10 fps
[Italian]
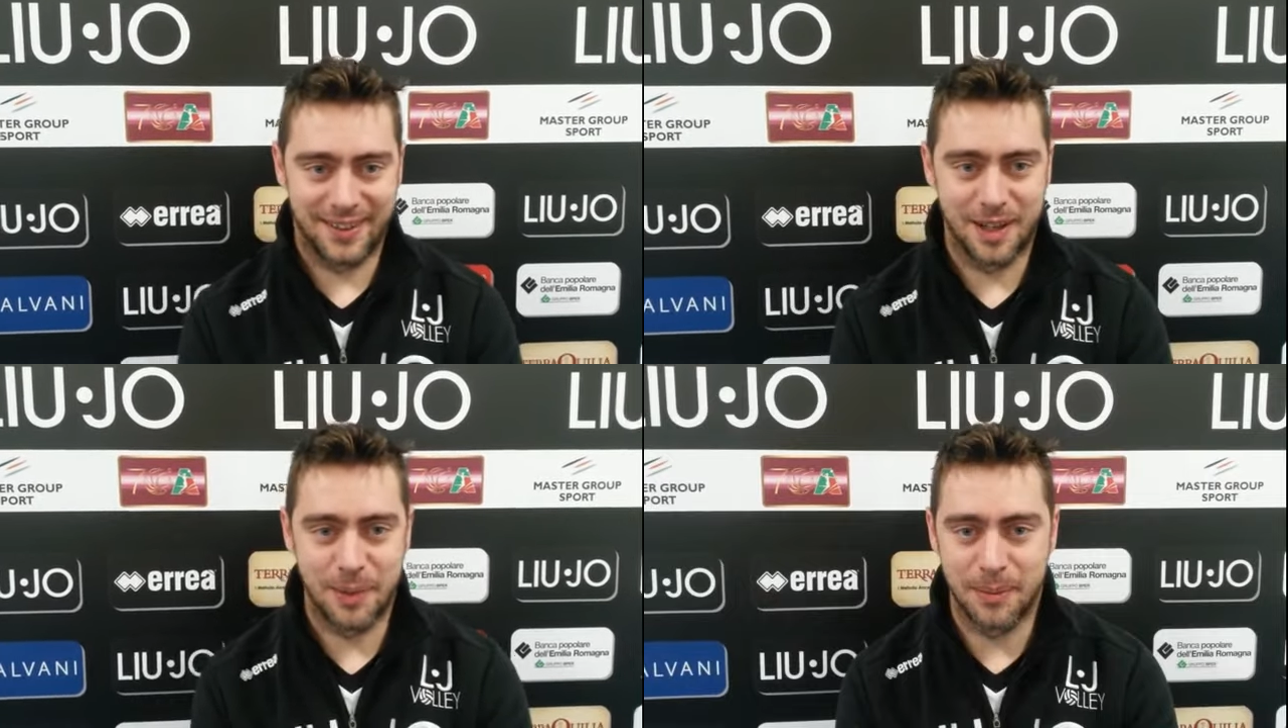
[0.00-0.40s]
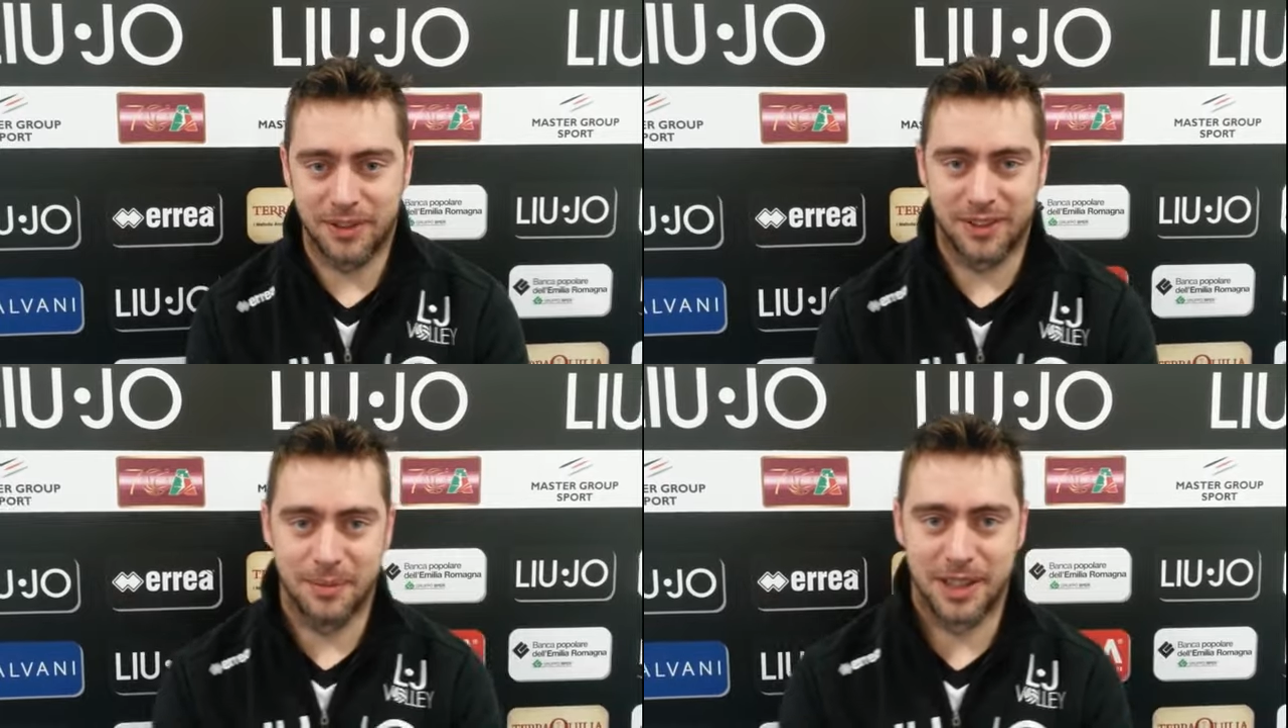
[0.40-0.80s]
è stata la
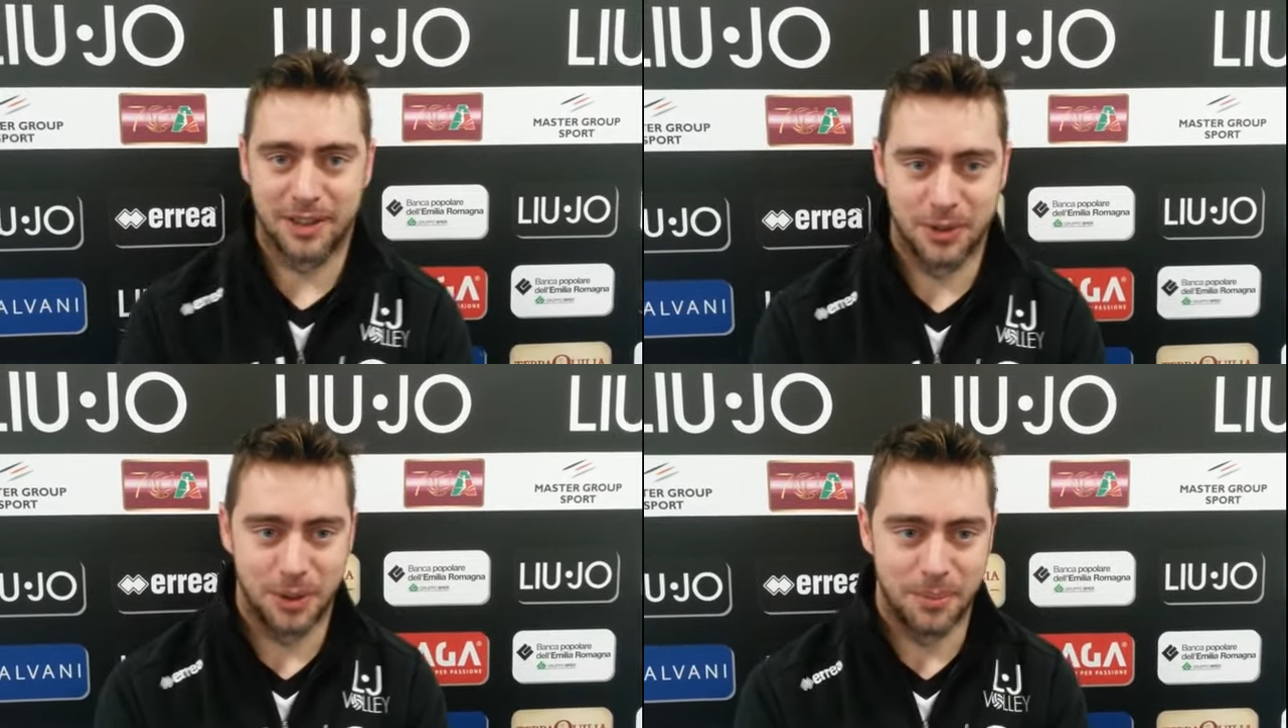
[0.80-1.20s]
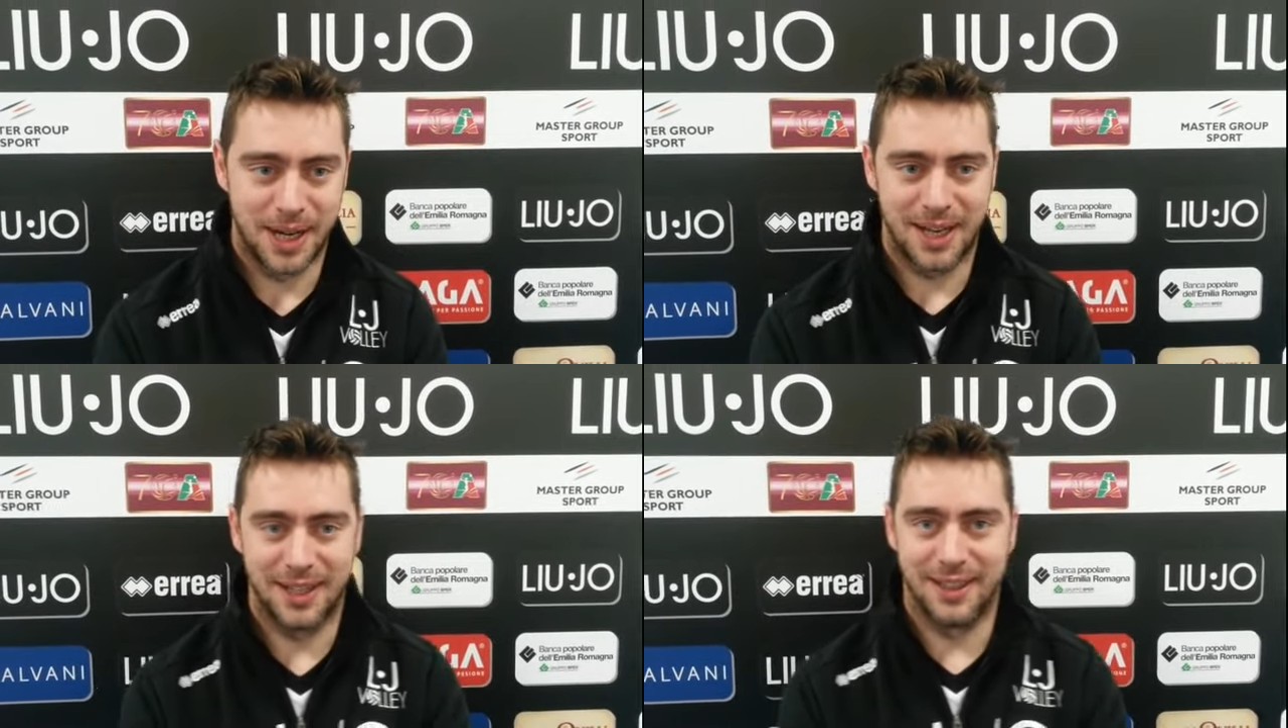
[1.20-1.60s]
prima settimana
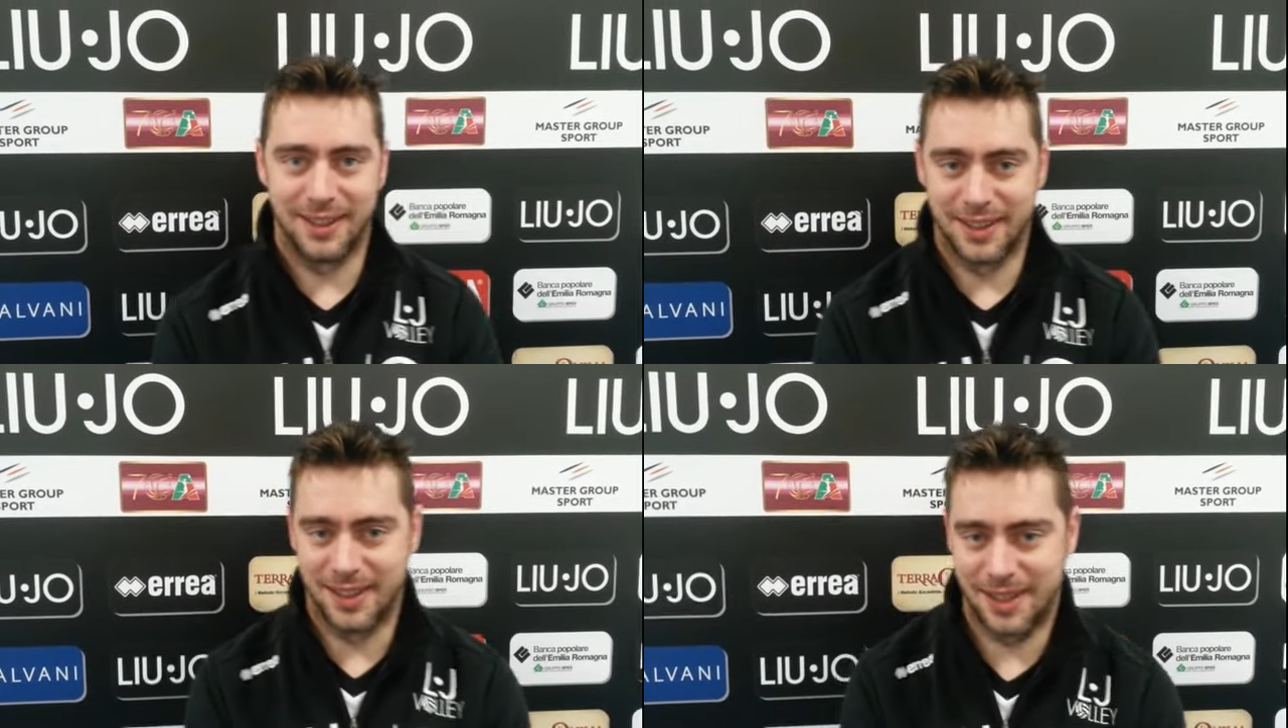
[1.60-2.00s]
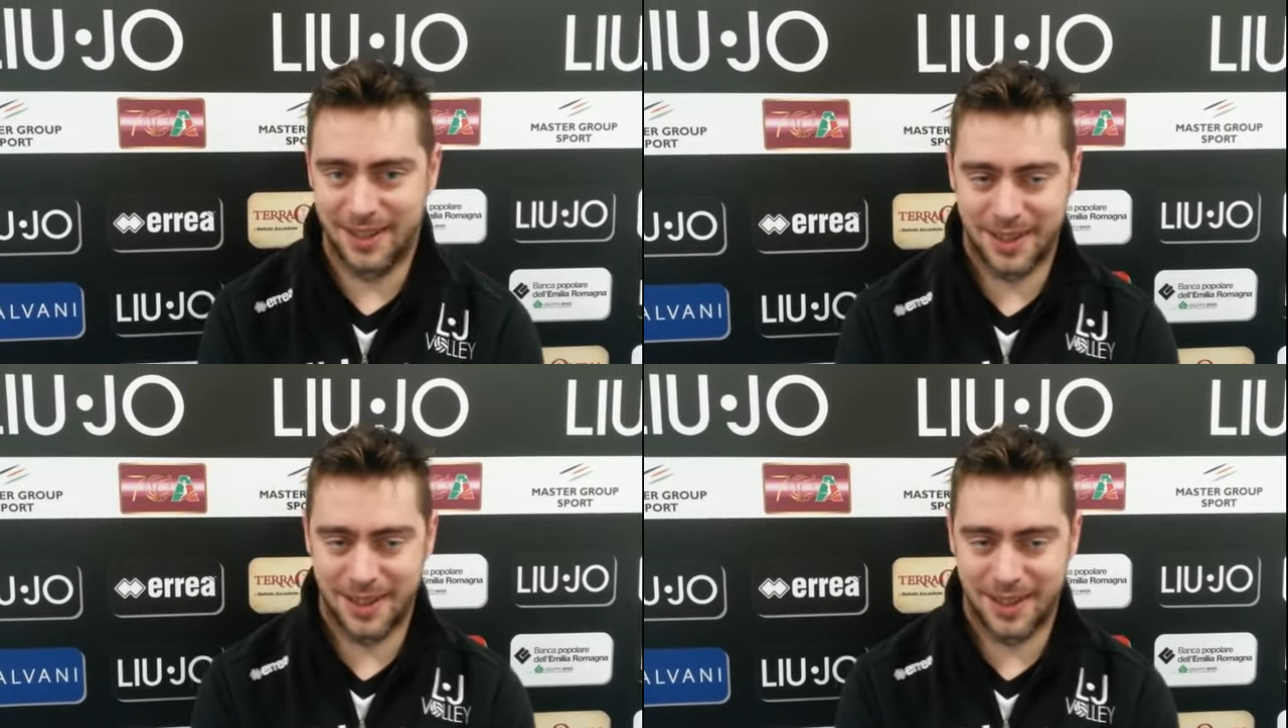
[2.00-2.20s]
normale da,